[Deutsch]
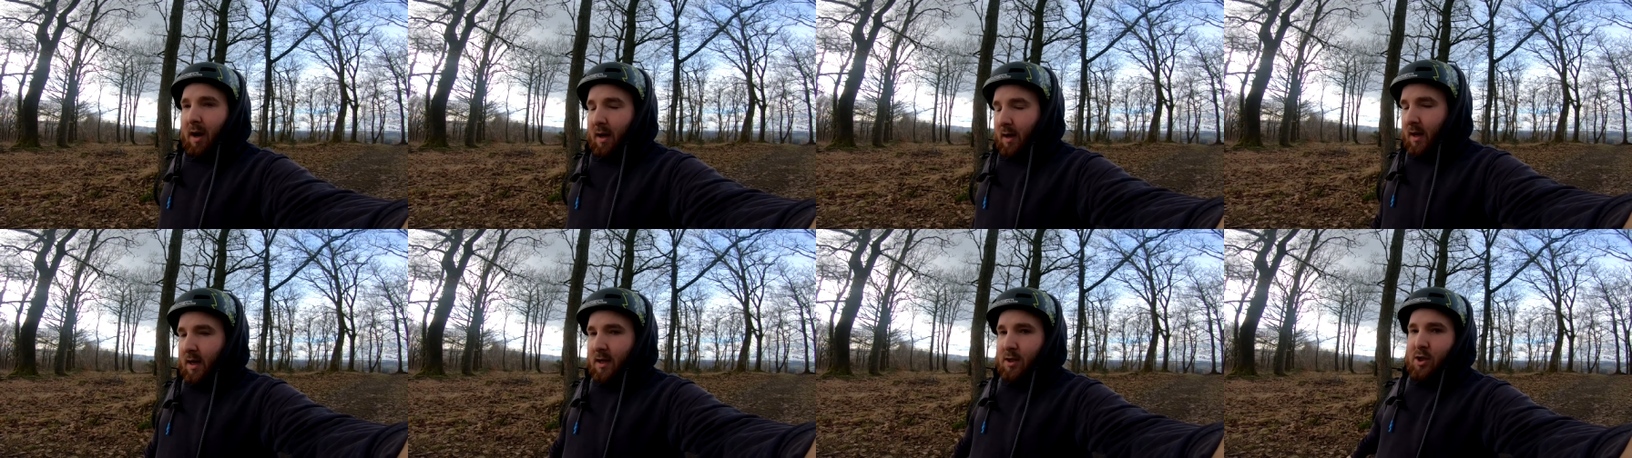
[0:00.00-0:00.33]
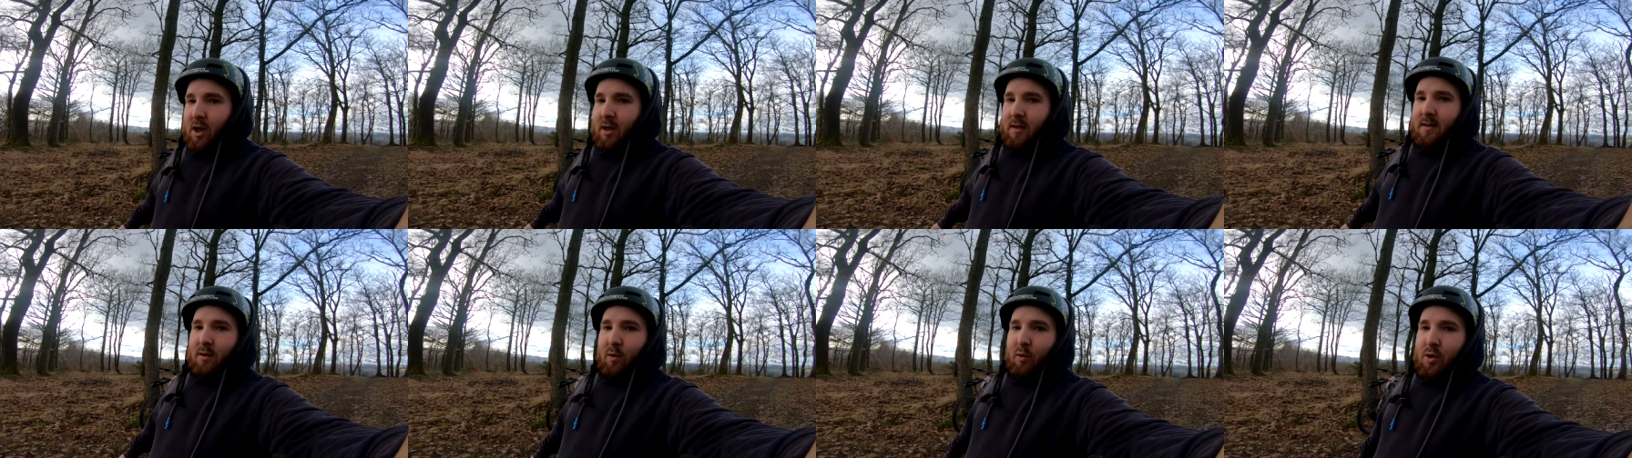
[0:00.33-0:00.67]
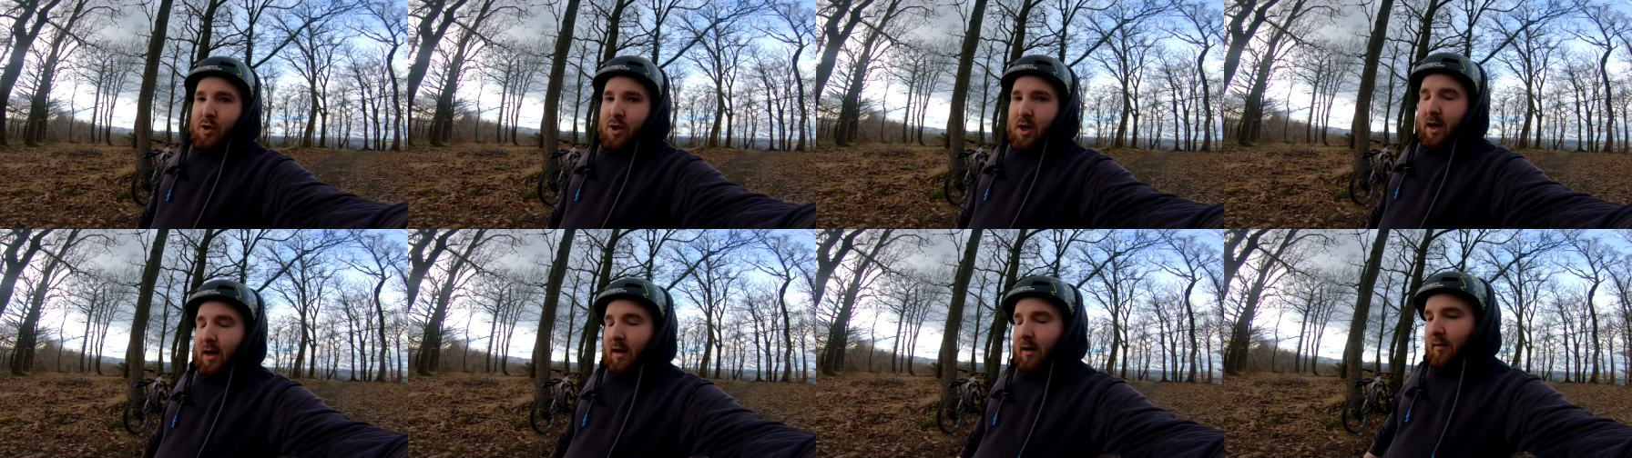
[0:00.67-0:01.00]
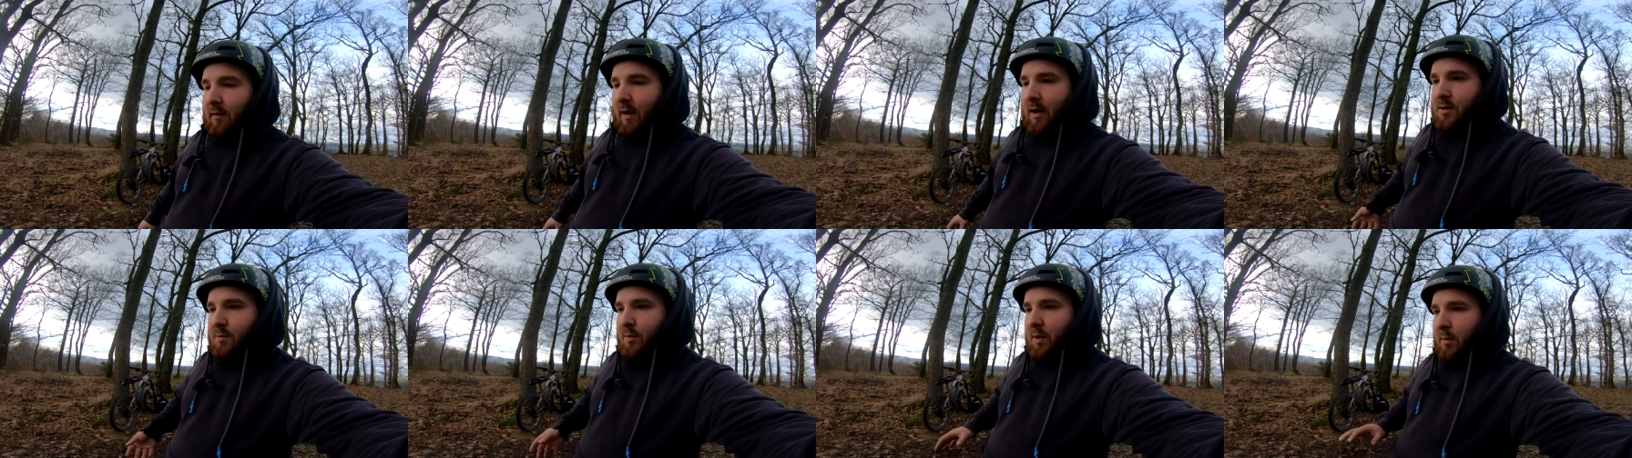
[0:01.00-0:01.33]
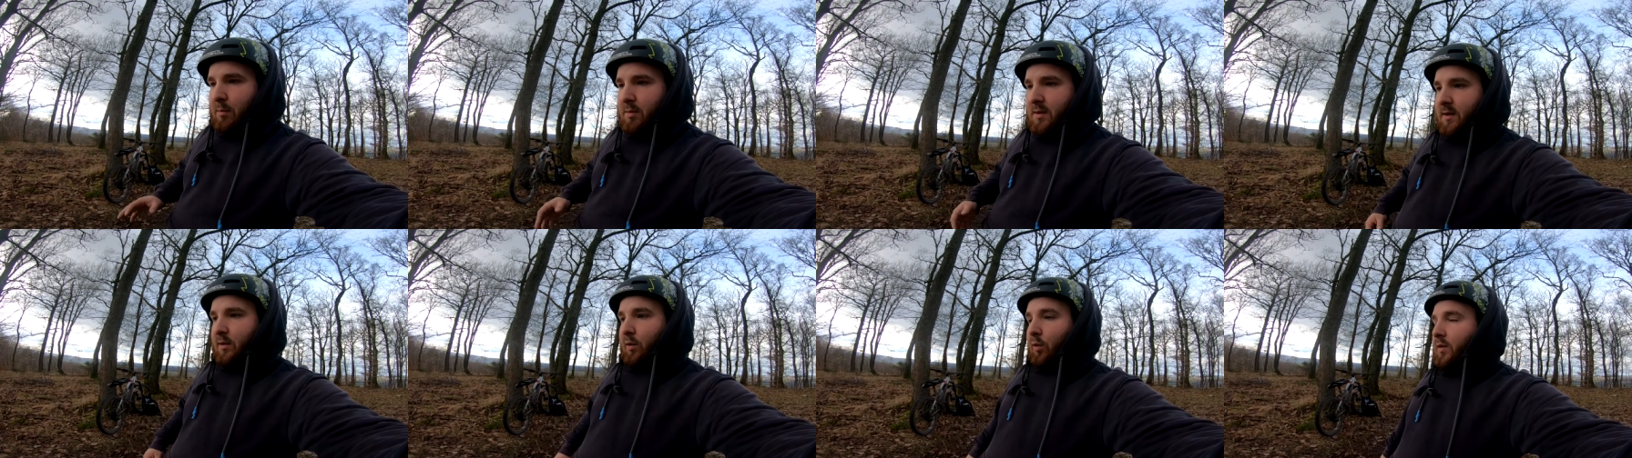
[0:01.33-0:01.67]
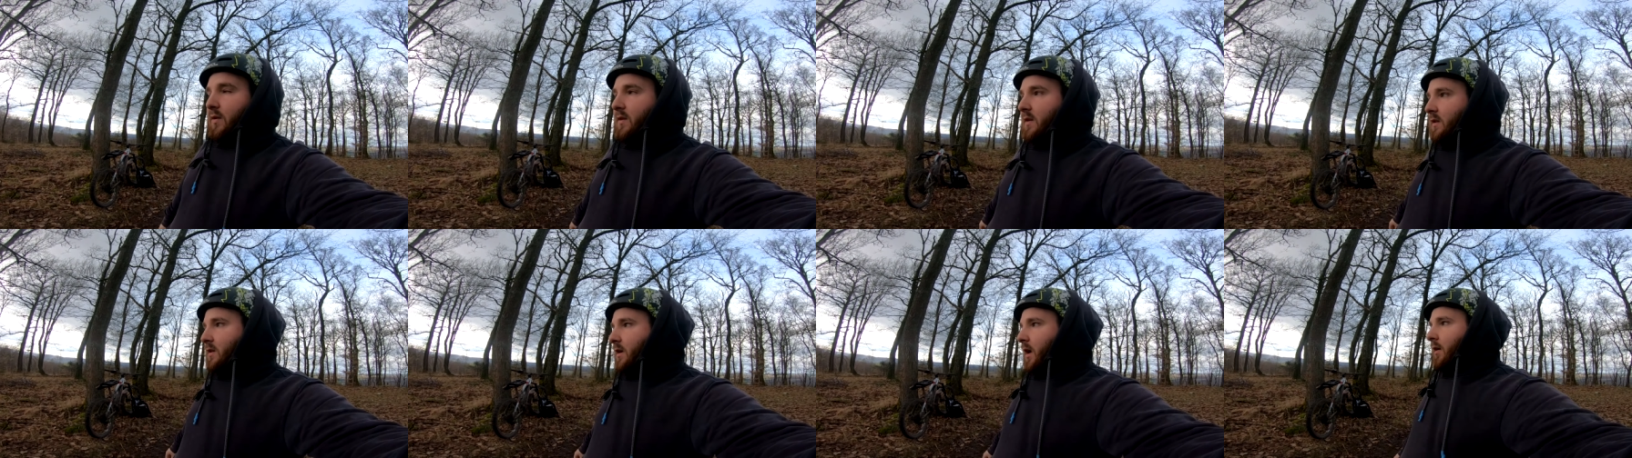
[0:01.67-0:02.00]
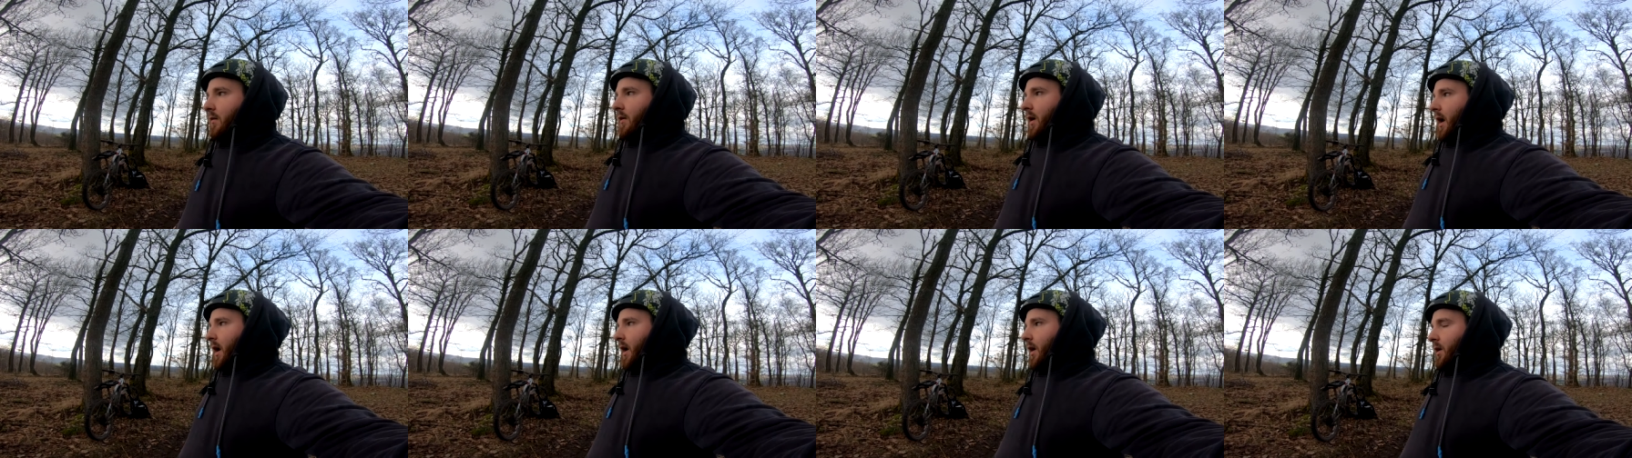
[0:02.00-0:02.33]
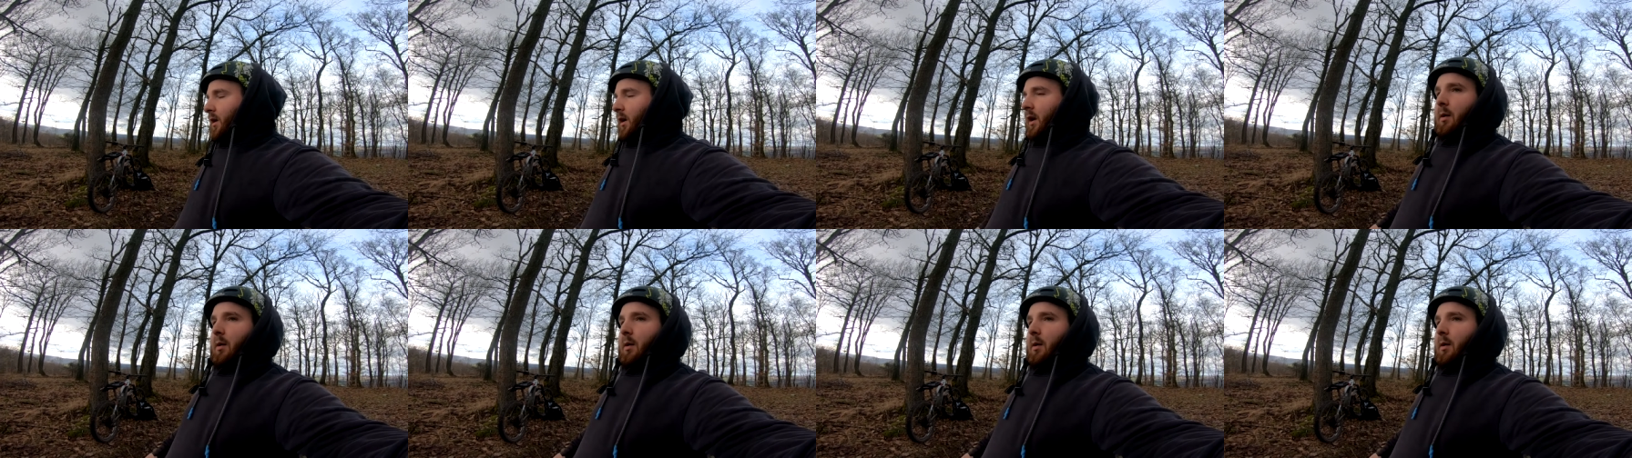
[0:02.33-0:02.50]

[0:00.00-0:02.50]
Paketstation schicken, weil ich mir ein bisschen unsicher war.